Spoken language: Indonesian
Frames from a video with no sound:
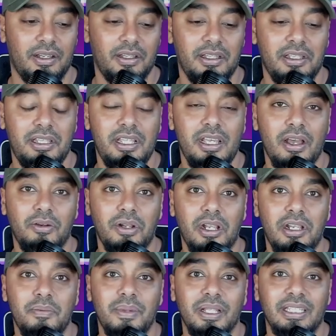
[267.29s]
Dia
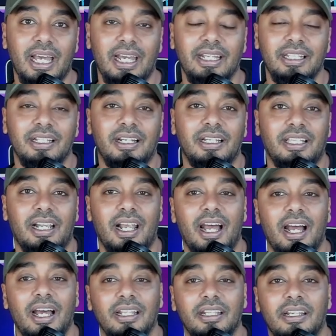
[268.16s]
udah dimintain
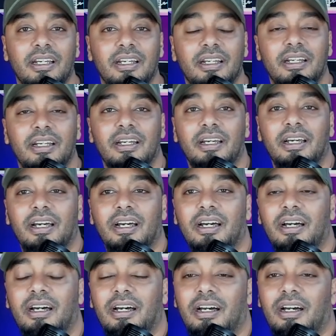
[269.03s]
keterangan
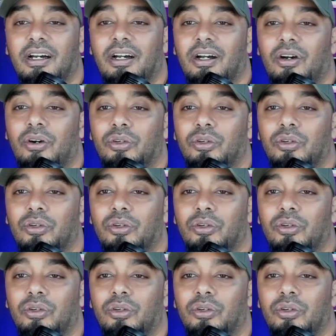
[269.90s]
uh,